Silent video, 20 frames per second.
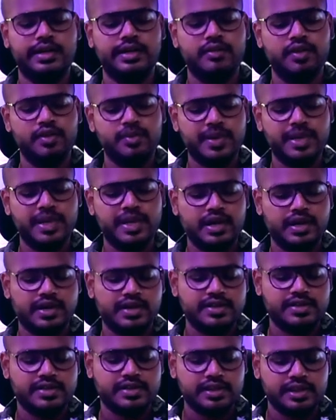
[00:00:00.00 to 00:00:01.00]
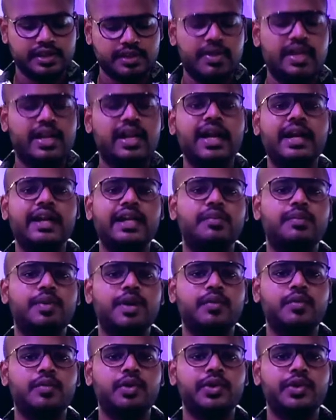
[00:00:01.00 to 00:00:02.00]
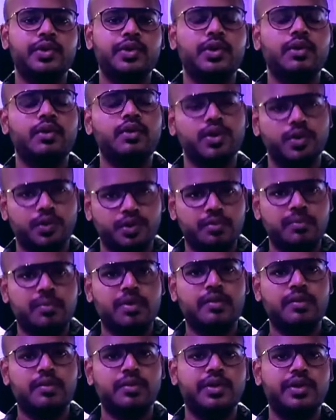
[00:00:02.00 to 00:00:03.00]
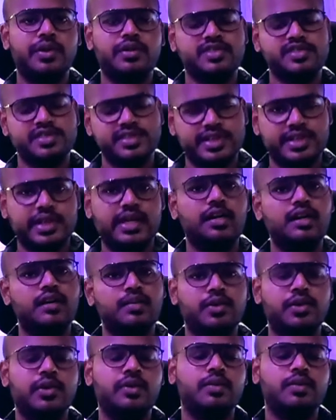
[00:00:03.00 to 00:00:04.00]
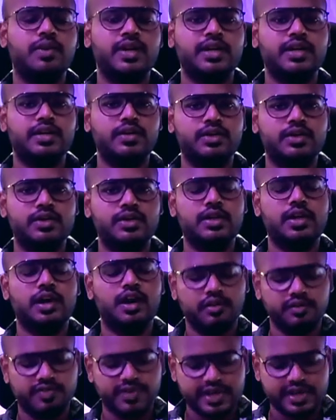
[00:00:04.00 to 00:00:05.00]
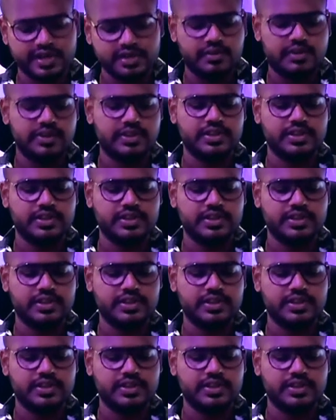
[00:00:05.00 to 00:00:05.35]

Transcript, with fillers: எவ்வளோ பெரிய ஆர்டிஸ்ட் வேணால் நம்மளால் ஹேண்டில் பண்ண முடியும் அவங்களோட ஒர்க் பண்ண முடியும் அசோசியேட் ஆக முடியும் அப்படின்ற ஒரு கான்ஃபிடென்ஸ்